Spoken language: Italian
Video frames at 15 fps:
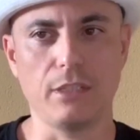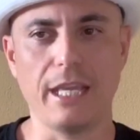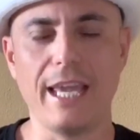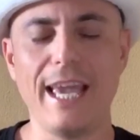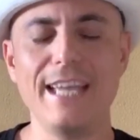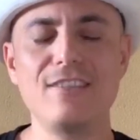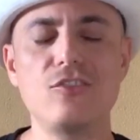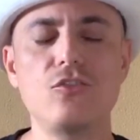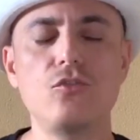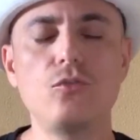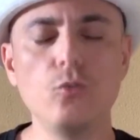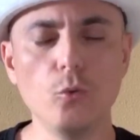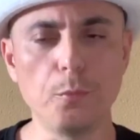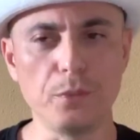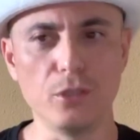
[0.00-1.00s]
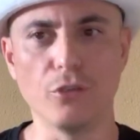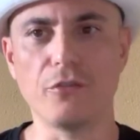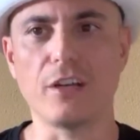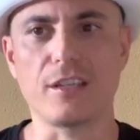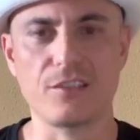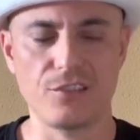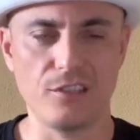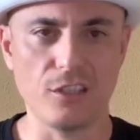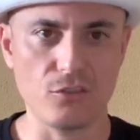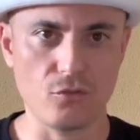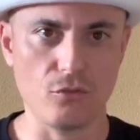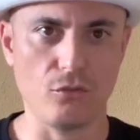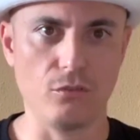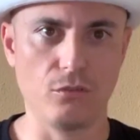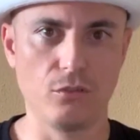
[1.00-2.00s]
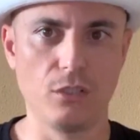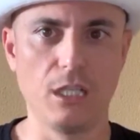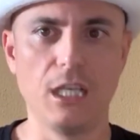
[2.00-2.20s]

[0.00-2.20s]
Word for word: È stupido farsi da solo.